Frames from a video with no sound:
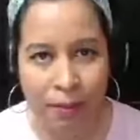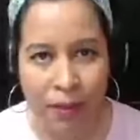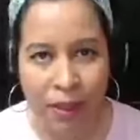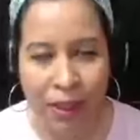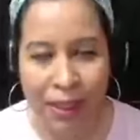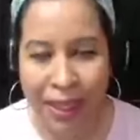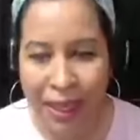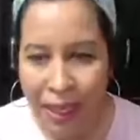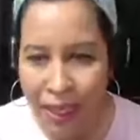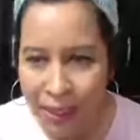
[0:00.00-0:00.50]

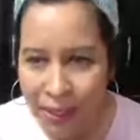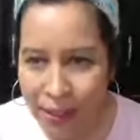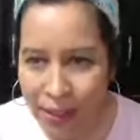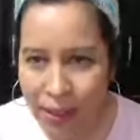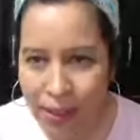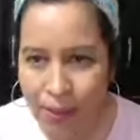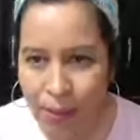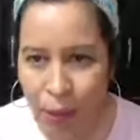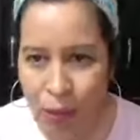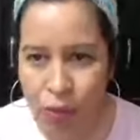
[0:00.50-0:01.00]

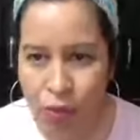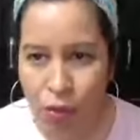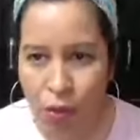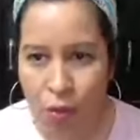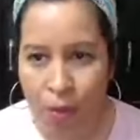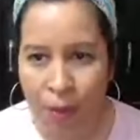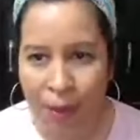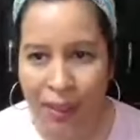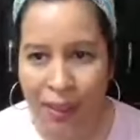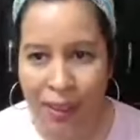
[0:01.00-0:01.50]
Gracias por su
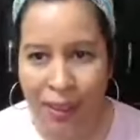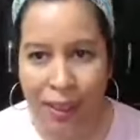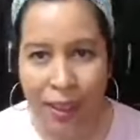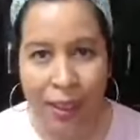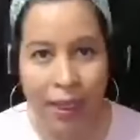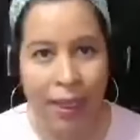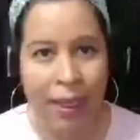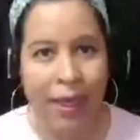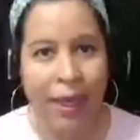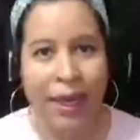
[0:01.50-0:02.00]
compañía.
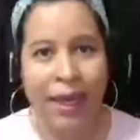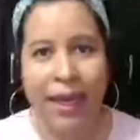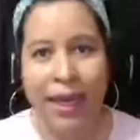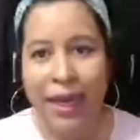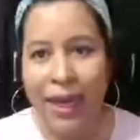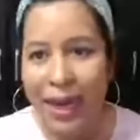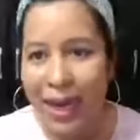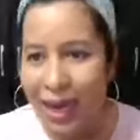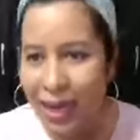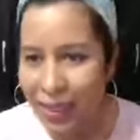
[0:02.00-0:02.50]

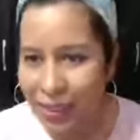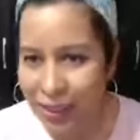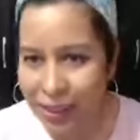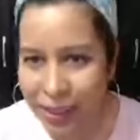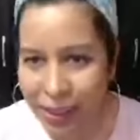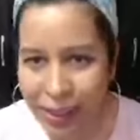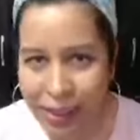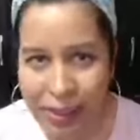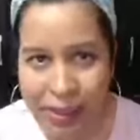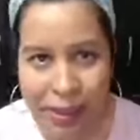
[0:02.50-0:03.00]

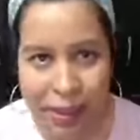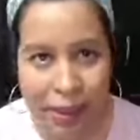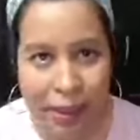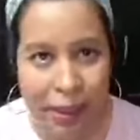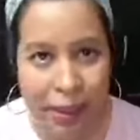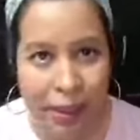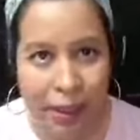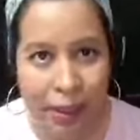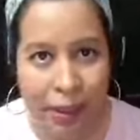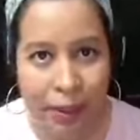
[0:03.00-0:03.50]
Gracias
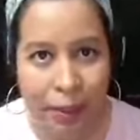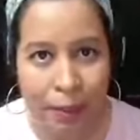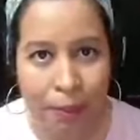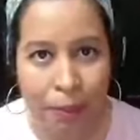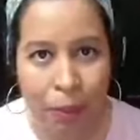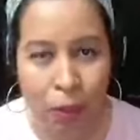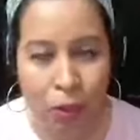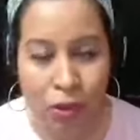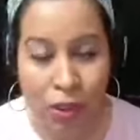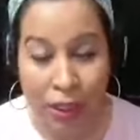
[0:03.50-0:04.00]
eh,
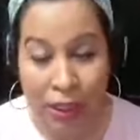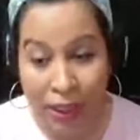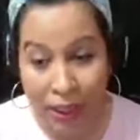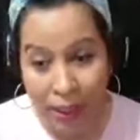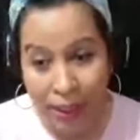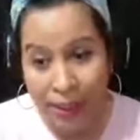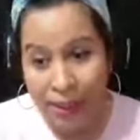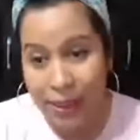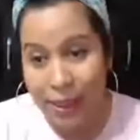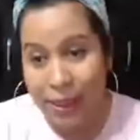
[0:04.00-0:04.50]
por seguir
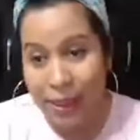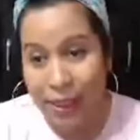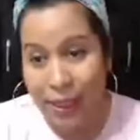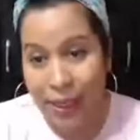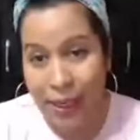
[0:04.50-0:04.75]
de cerca